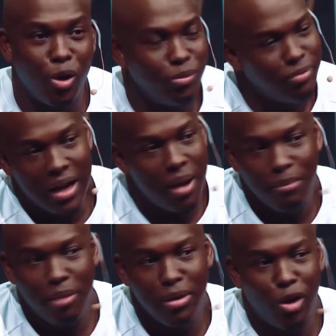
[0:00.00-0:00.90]
dites Non,
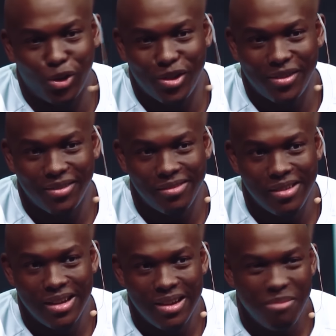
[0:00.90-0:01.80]
peut-être pas.
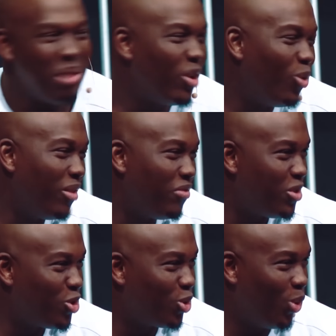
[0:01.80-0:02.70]
Peut-être que je n'ai pas envie de
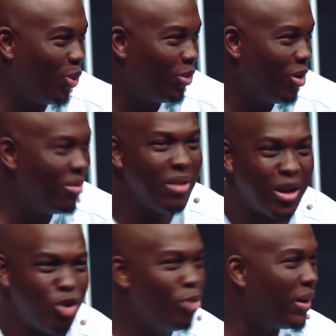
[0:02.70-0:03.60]
finir mes études, ou
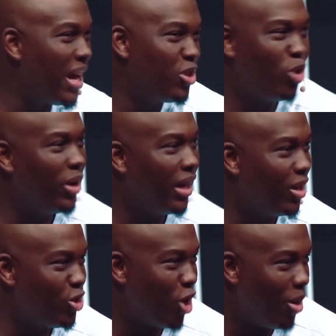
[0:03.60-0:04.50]
peut-être que je le veux, mais je ne veux
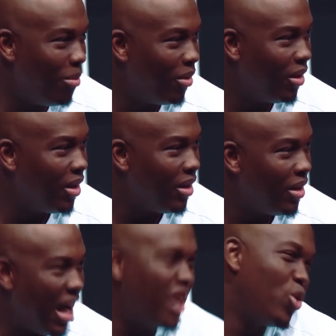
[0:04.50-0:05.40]
pas trouver un travail.
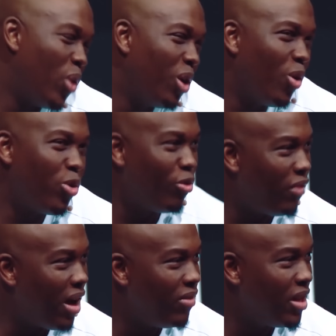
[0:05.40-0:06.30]
Je veux bien passer les cinq prochaines